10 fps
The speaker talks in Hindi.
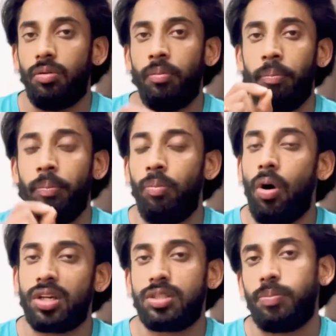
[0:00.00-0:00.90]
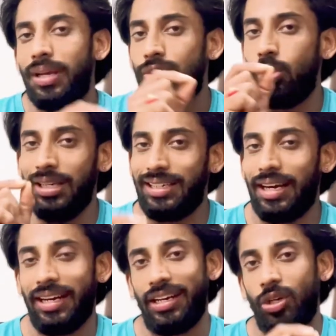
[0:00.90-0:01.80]
बॉक्स पे जो लिखा
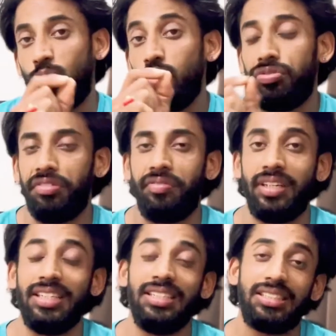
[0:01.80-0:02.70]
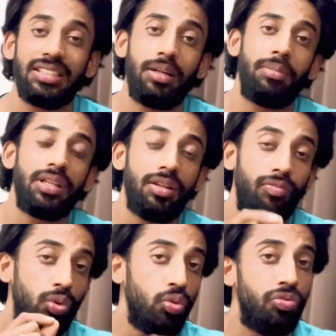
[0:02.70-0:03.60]
रहेगा 250 इसका मतलब
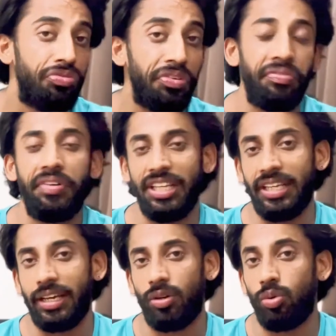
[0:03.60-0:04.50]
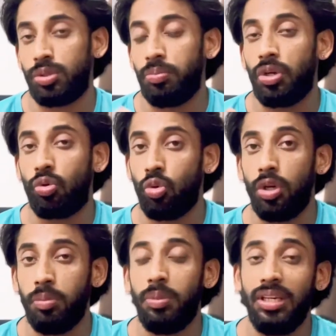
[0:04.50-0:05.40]
250 है उसमें
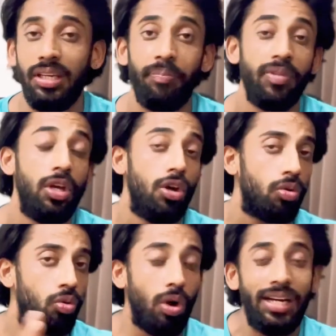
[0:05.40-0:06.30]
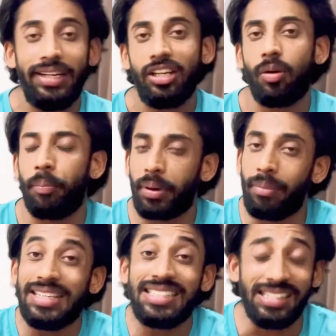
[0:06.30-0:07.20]
कोई भी क्वालिटी
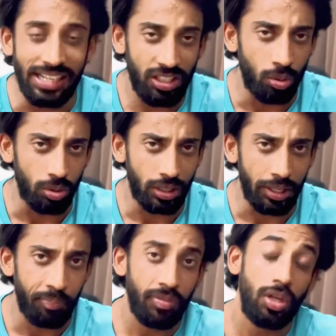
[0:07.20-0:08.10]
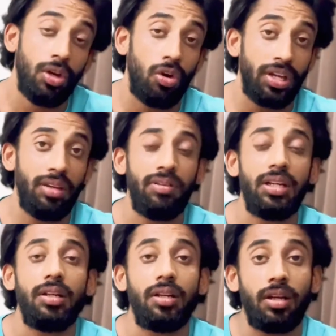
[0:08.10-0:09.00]
कंप्रोमाइज़ नहीं होता है
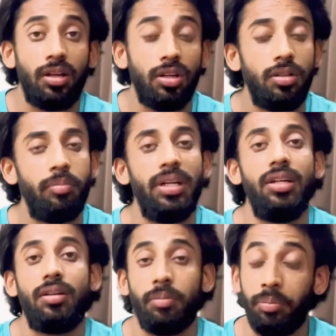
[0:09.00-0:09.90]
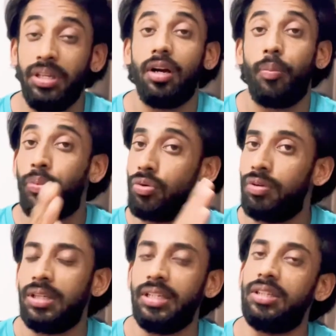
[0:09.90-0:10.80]
इवन गवर्नमेंट भी
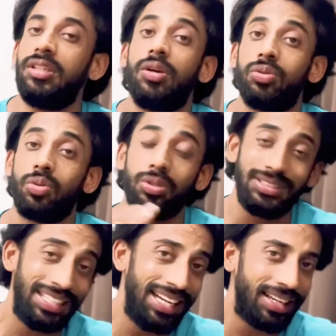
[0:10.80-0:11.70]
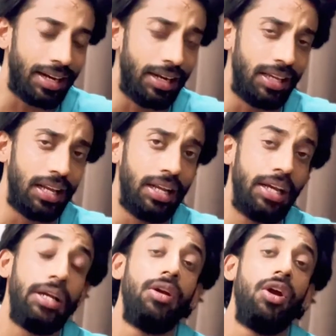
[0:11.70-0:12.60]
अप्रूवल देती है उसको सेल करने के लिए